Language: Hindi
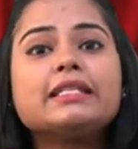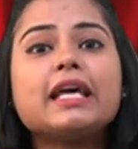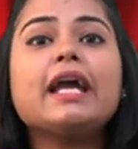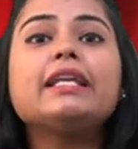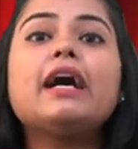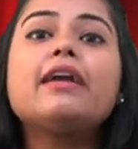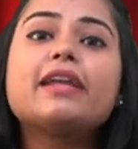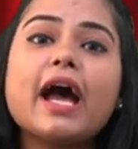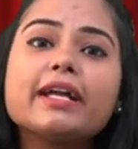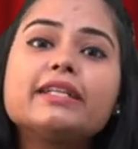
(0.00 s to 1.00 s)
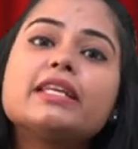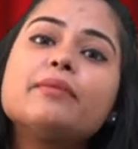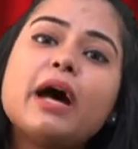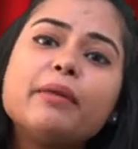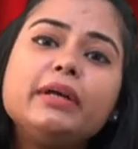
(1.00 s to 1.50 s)
साइना रैकेट
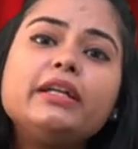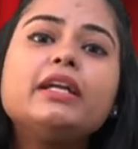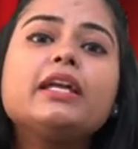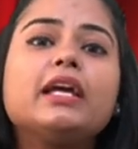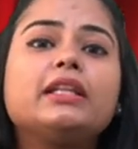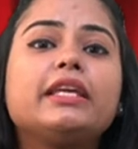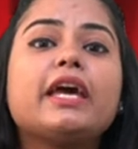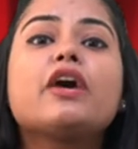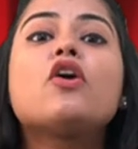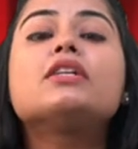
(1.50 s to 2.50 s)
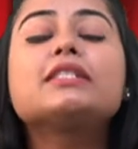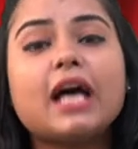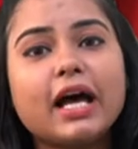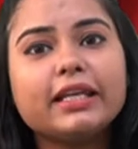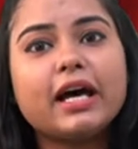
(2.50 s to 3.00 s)
से बैडमिंटन खेलती हैं और
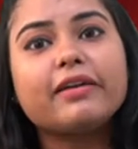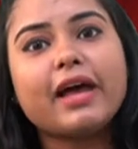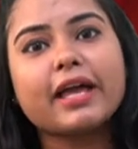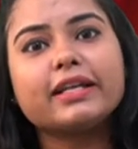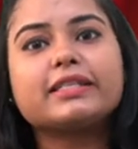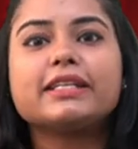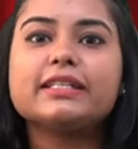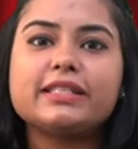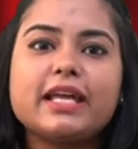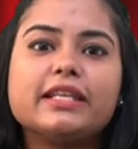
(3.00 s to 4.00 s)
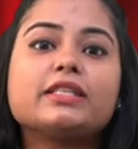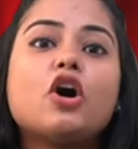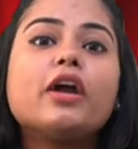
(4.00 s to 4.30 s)
सानिया रैकेट से टेनिस